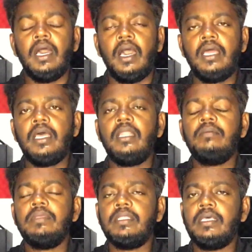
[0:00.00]

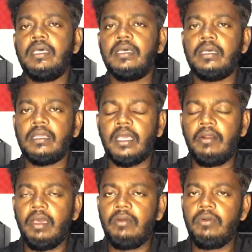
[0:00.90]
ஆனாலும் இந்த
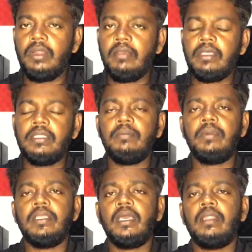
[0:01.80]
கனடாவுக்குள்ளே வந்து
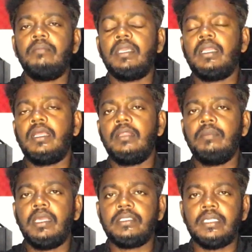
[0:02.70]
இப்படியான மிக
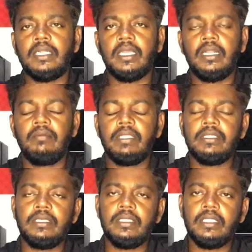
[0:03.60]
கடுமையான சட்டங்கள்
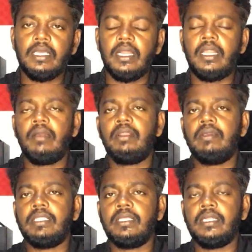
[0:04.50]
வந்து இந்த
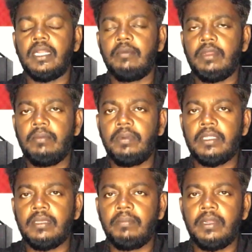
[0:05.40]
கனடாவிலே வந்து
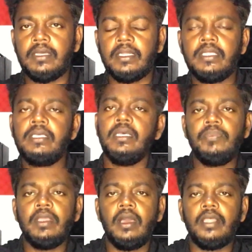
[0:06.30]
நடைமுறைப்படுத்தப்படுகிறது
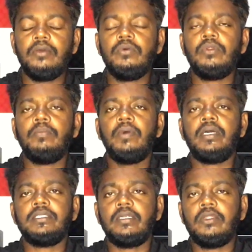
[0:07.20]
அதுவும்
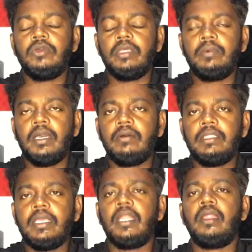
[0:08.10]
குறிப்பாக சட்டவிரோதமாக
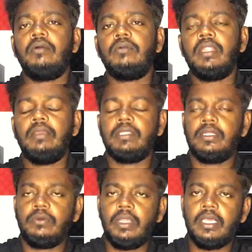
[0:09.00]
வந்து கனடாவுக்குள்ளே
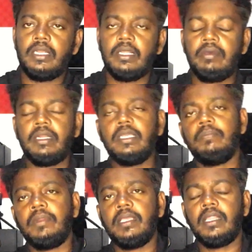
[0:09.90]
வந்து நுழைகின்றவர்களுக்கு
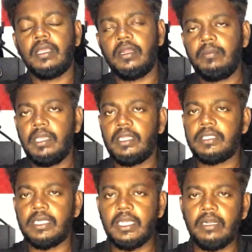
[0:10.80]
இப்படியான கடுமையான
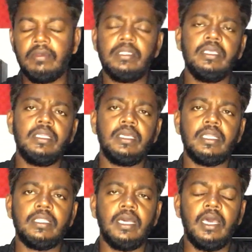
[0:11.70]
சட்டங்கள் வந்து
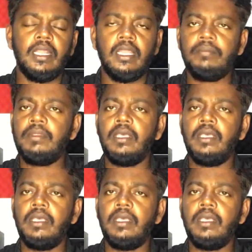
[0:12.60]
இருக்கிறது ஆனாலும்